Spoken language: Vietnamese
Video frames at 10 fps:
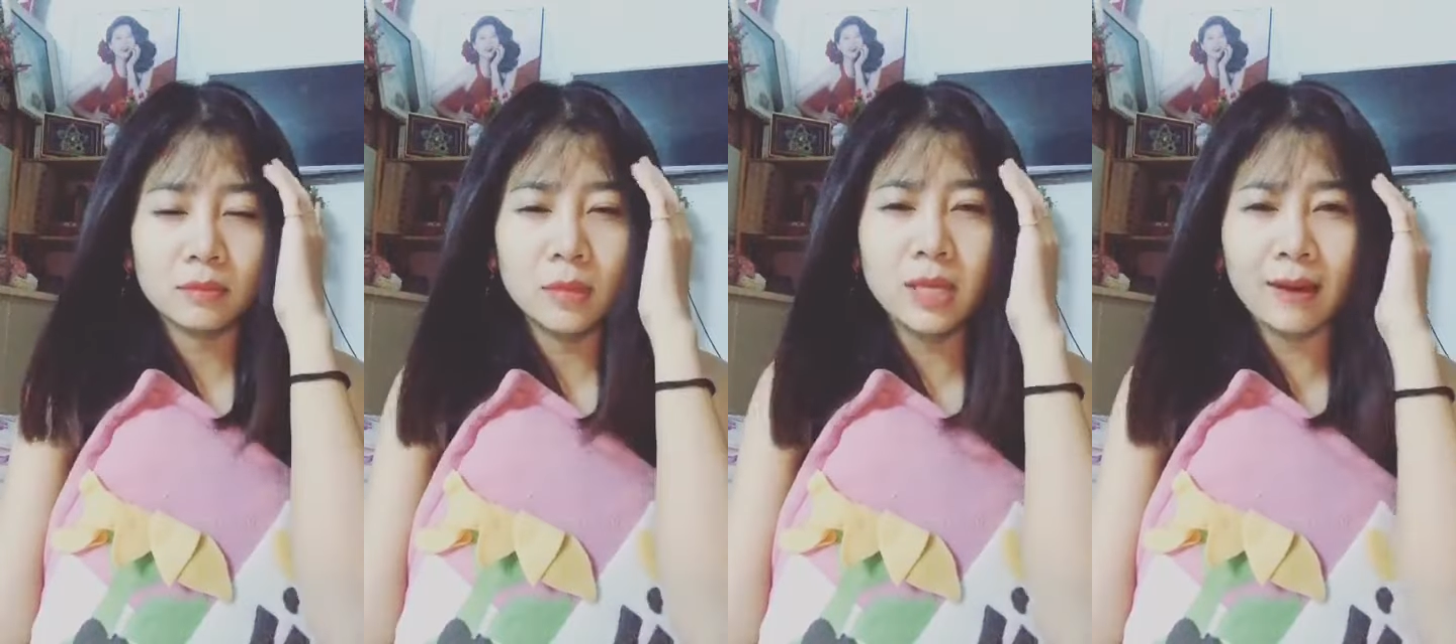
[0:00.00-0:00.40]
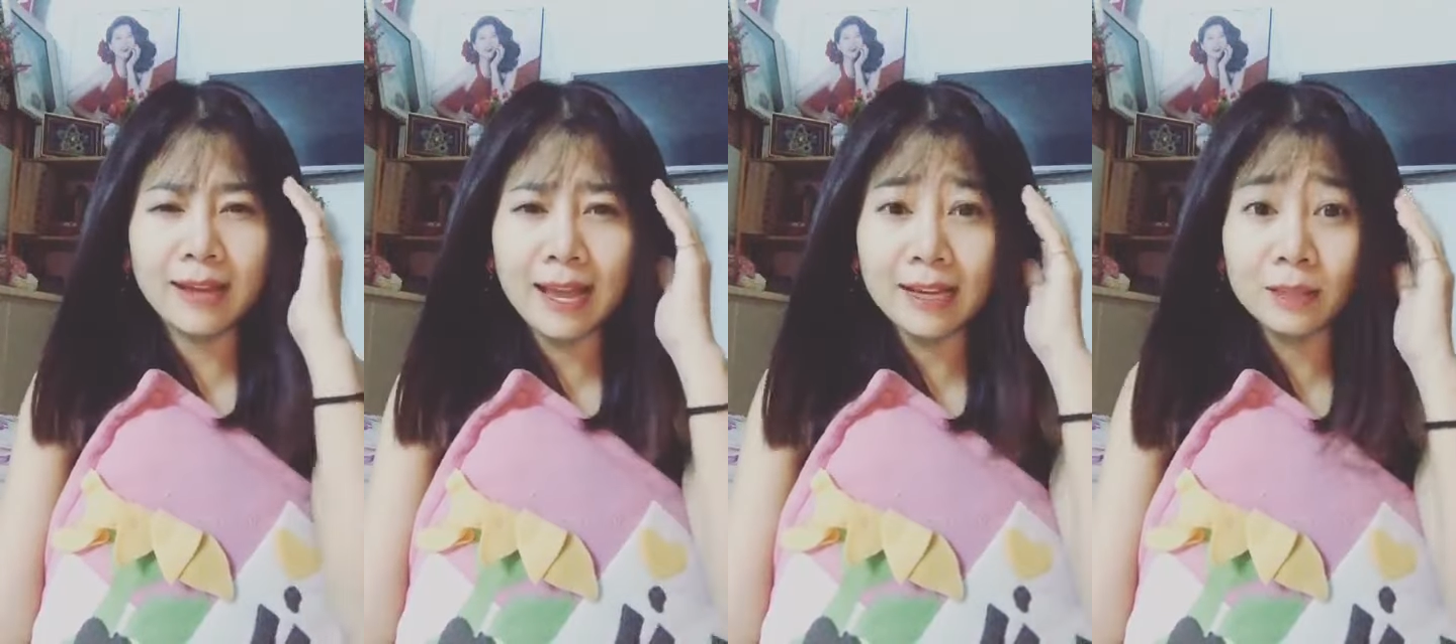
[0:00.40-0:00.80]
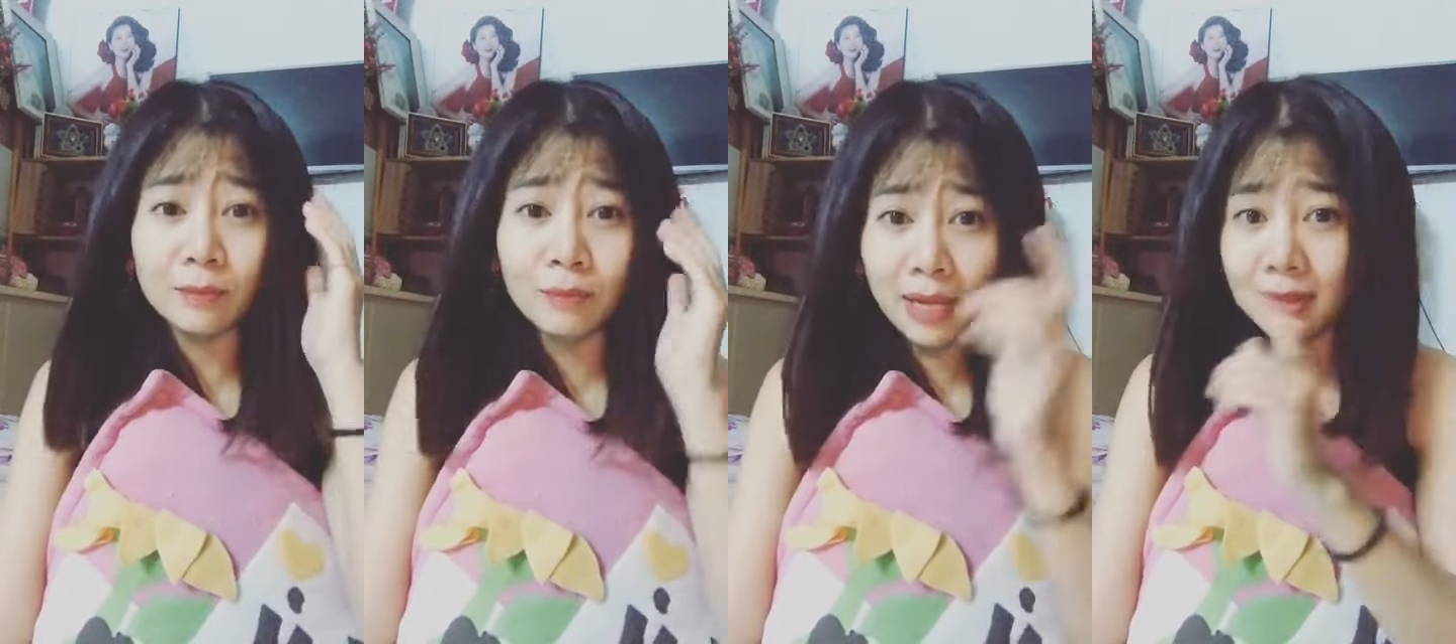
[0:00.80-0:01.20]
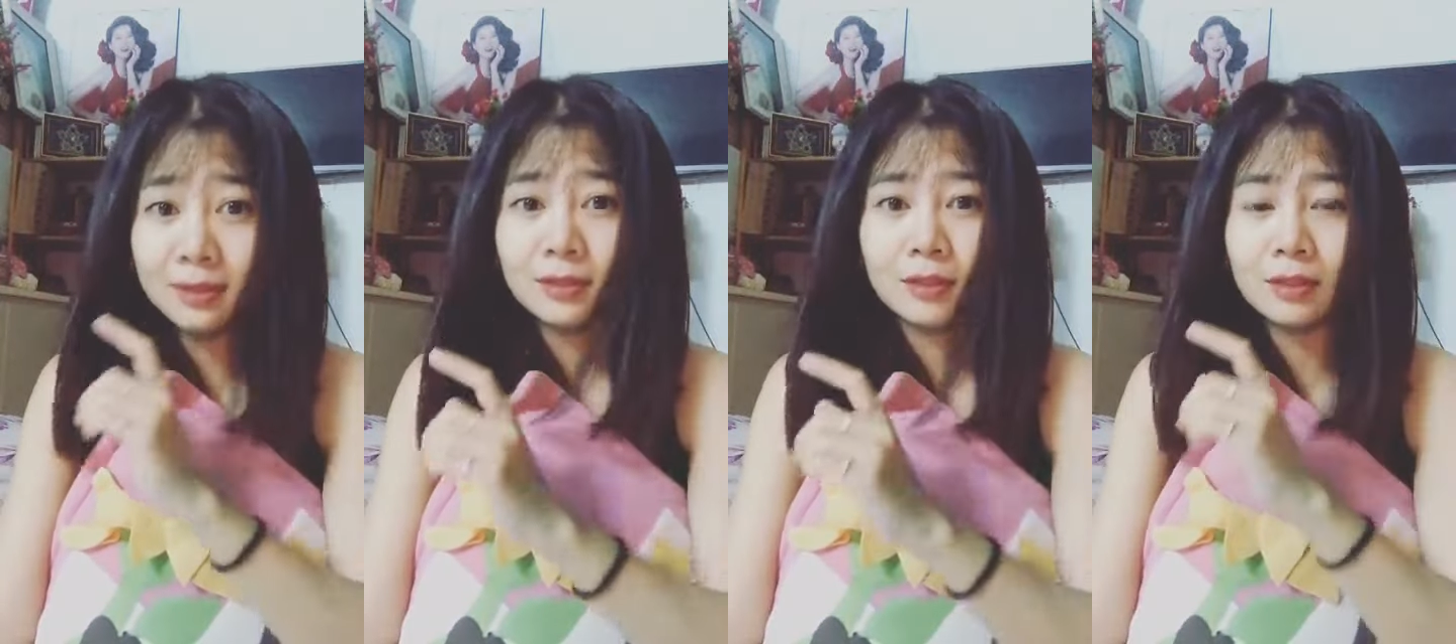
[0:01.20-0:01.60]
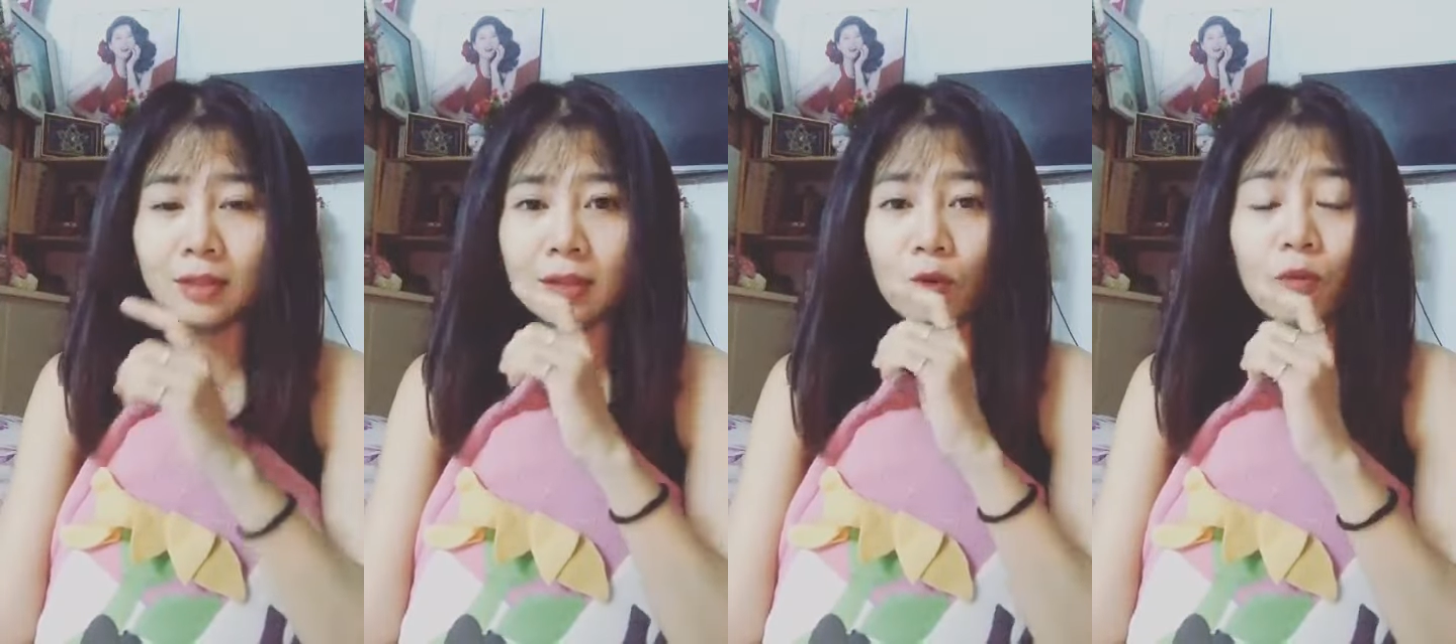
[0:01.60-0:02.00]
bây giờ ghét cách mấy
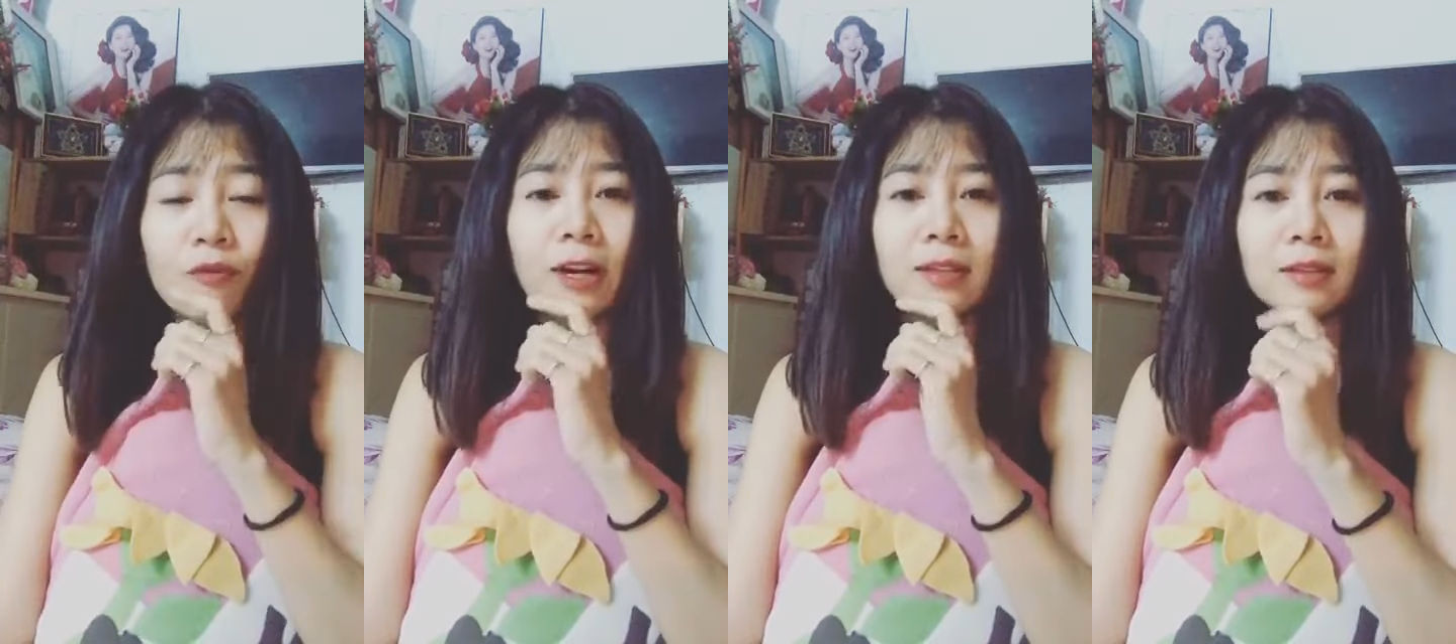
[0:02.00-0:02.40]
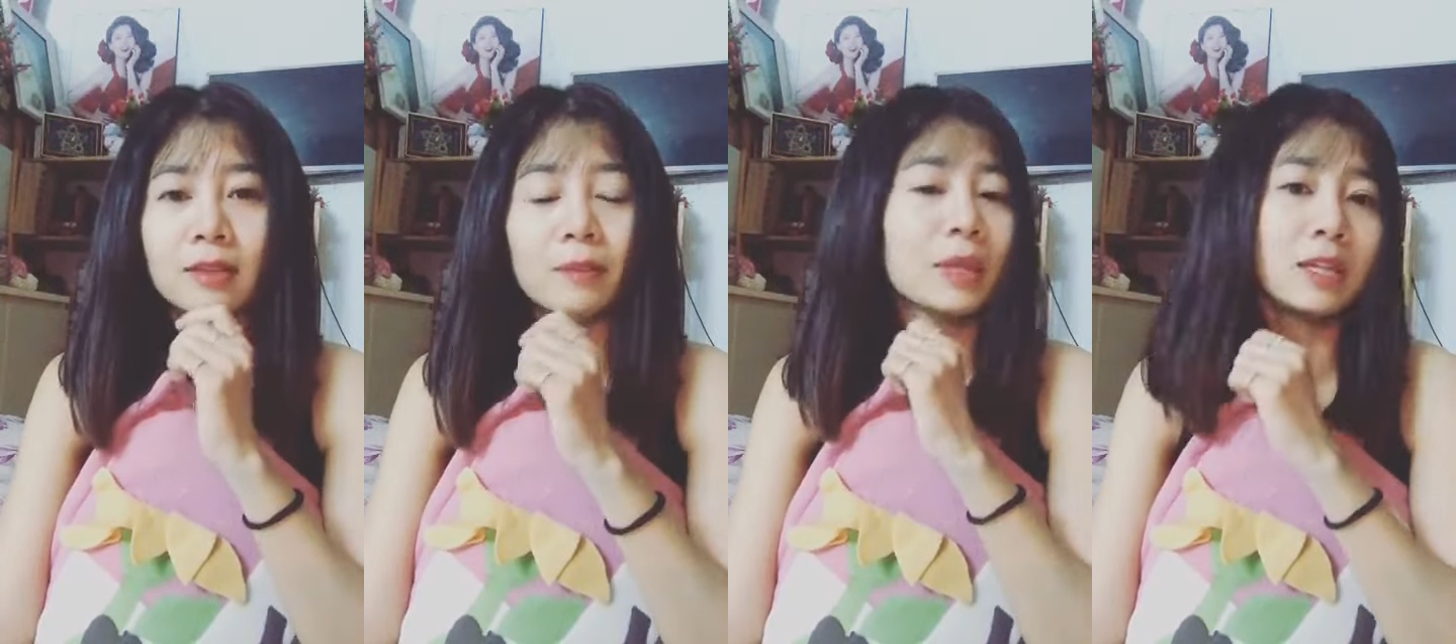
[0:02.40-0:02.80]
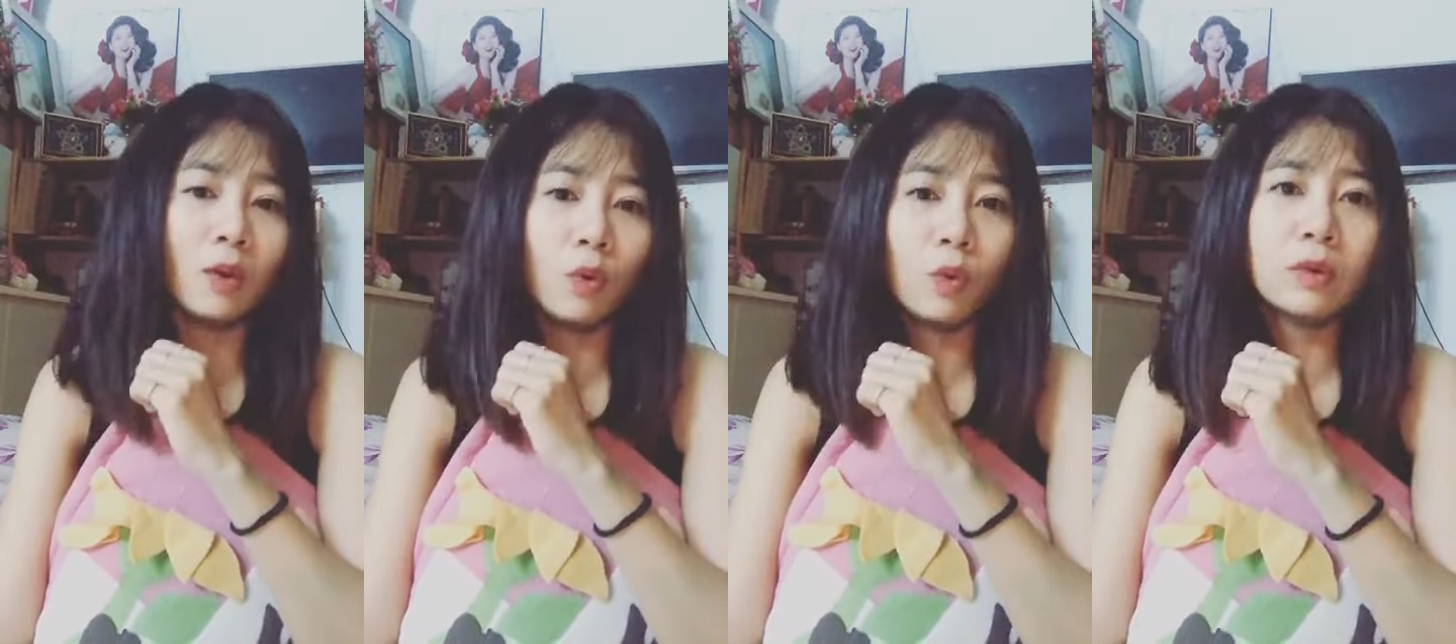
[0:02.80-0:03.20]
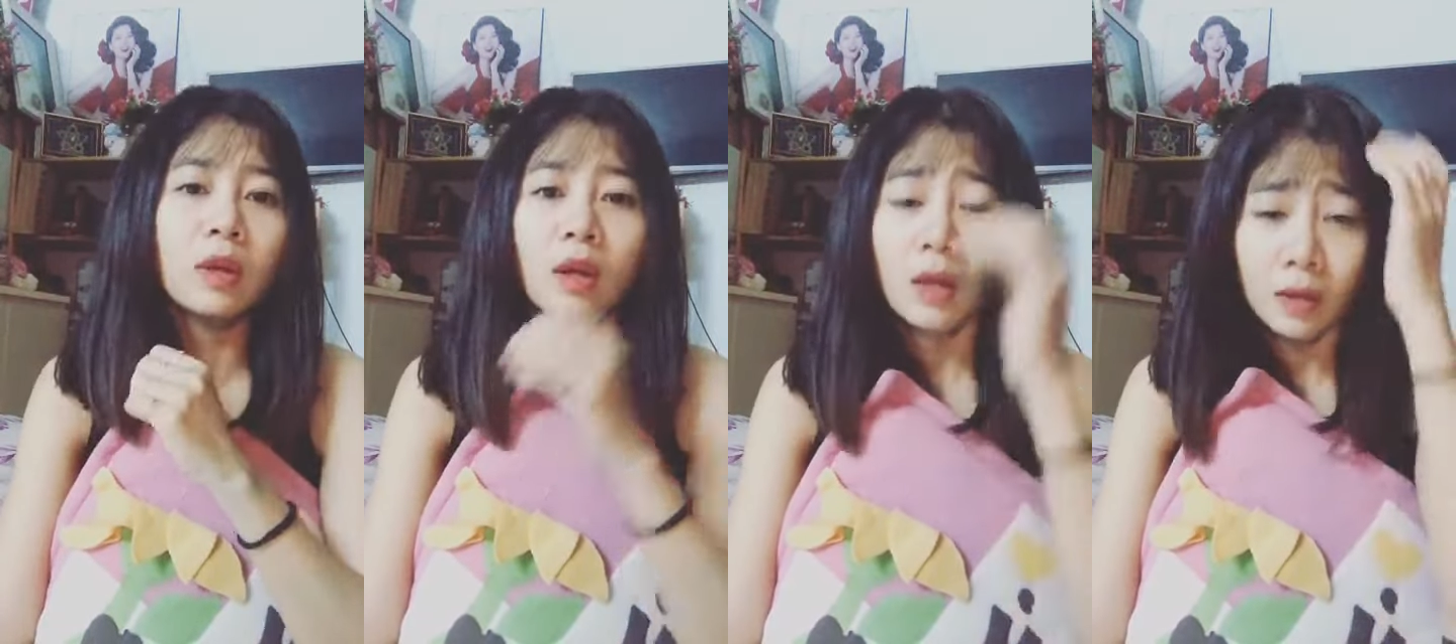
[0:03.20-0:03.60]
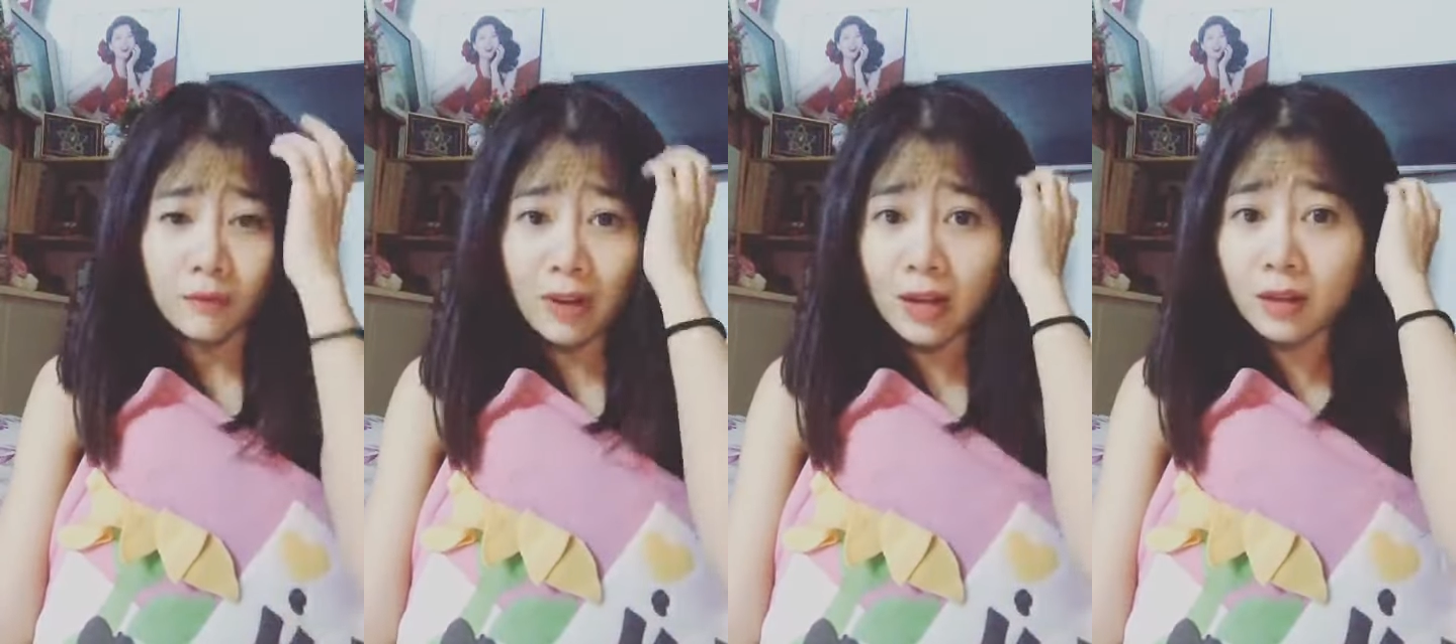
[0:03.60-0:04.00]
thì cũng phải tìm cách để uống
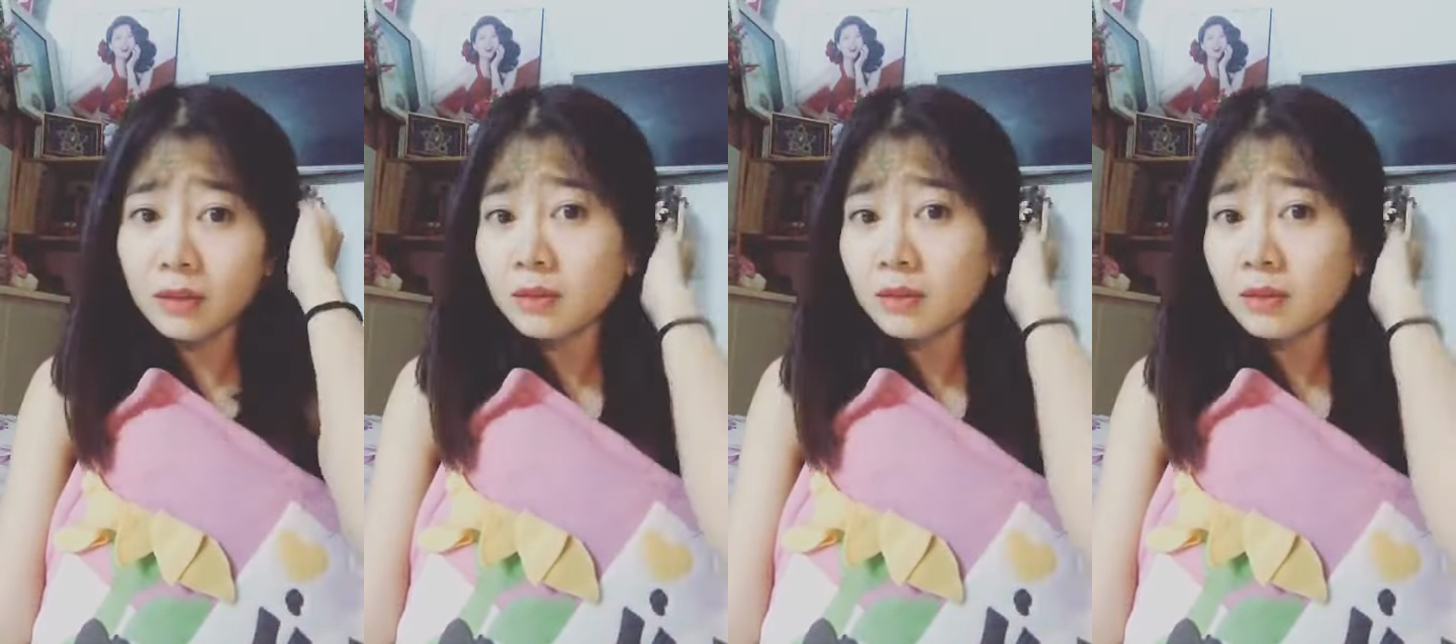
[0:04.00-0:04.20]
và